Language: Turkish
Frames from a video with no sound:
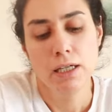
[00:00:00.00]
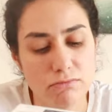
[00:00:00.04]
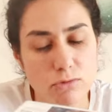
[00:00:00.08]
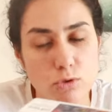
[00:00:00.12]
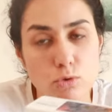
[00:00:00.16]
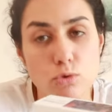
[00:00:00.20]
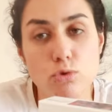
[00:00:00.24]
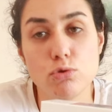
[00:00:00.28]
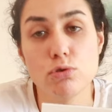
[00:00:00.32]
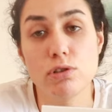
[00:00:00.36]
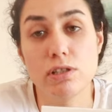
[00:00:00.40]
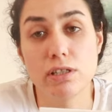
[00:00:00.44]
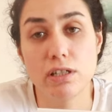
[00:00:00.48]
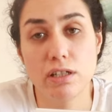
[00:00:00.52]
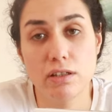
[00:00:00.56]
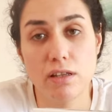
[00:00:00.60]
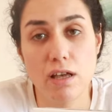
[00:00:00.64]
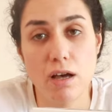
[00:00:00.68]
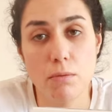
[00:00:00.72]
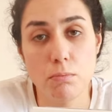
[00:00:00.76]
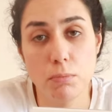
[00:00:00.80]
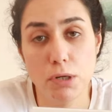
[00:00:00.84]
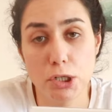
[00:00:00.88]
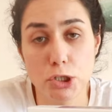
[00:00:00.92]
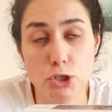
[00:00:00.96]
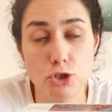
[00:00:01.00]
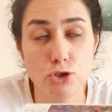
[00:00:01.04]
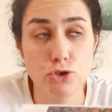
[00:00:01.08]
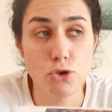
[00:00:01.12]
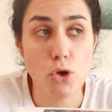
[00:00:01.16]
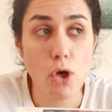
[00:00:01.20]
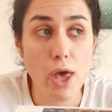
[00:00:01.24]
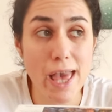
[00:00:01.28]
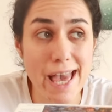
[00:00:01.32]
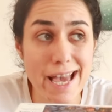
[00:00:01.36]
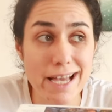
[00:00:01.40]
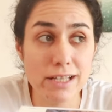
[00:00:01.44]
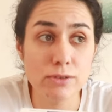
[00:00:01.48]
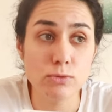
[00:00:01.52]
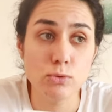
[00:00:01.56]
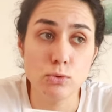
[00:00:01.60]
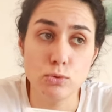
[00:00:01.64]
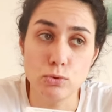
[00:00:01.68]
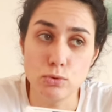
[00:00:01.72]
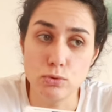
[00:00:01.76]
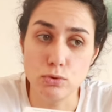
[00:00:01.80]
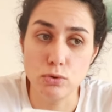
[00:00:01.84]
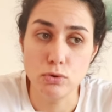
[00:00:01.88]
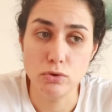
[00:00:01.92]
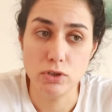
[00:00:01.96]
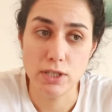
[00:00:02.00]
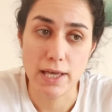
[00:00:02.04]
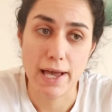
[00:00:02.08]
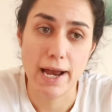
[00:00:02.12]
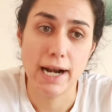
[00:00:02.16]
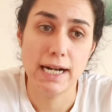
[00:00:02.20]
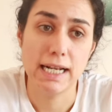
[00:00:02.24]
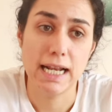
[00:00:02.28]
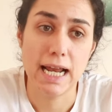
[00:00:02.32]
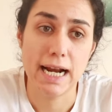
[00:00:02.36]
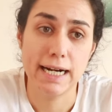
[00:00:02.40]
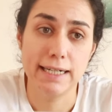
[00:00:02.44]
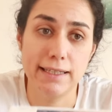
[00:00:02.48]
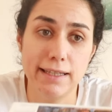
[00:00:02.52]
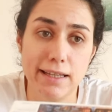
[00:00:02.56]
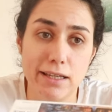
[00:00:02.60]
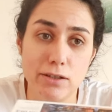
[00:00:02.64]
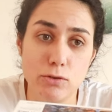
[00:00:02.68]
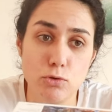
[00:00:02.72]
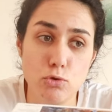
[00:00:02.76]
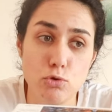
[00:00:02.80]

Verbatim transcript: 100 liradan başlıyor en uygun yerlerde.